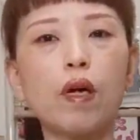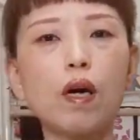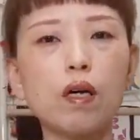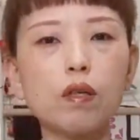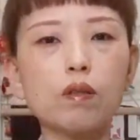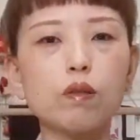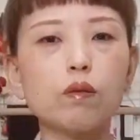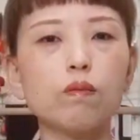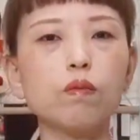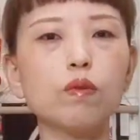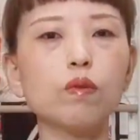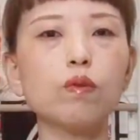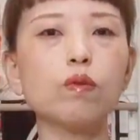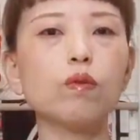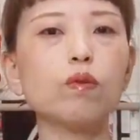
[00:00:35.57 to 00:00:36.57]
はっくんも
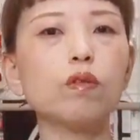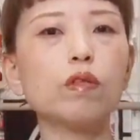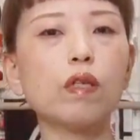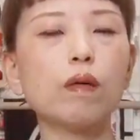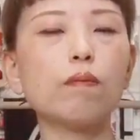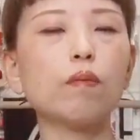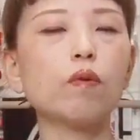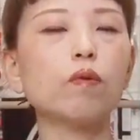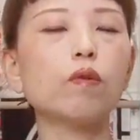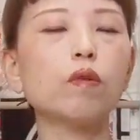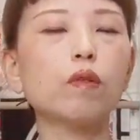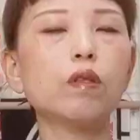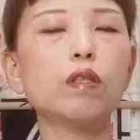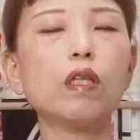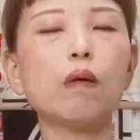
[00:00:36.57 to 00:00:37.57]
ののちゃんも
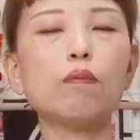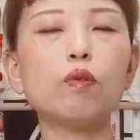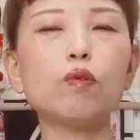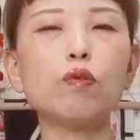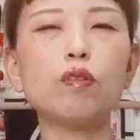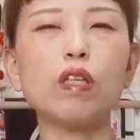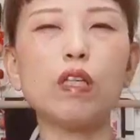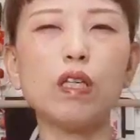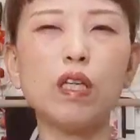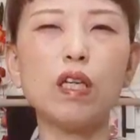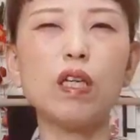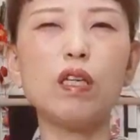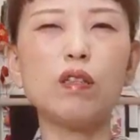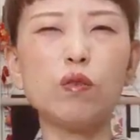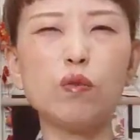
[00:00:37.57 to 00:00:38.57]
寒くて寝
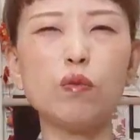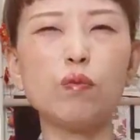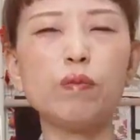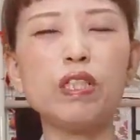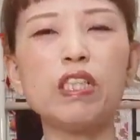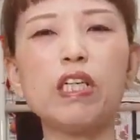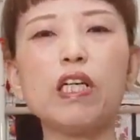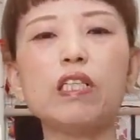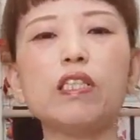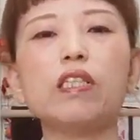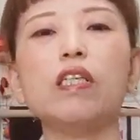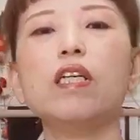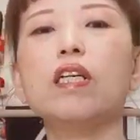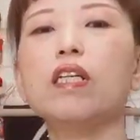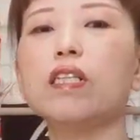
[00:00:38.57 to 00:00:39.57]
れんよみたいに
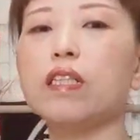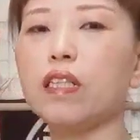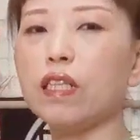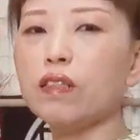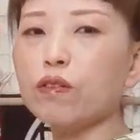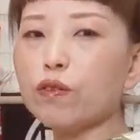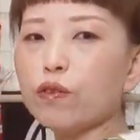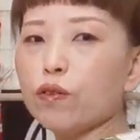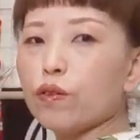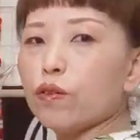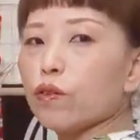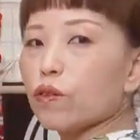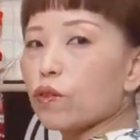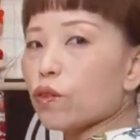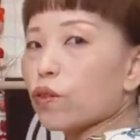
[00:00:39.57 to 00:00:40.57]
なる、
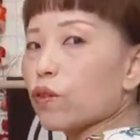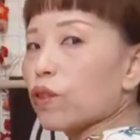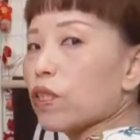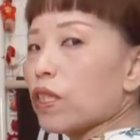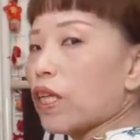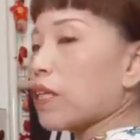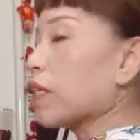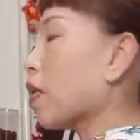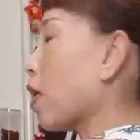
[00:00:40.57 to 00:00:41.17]
急になっ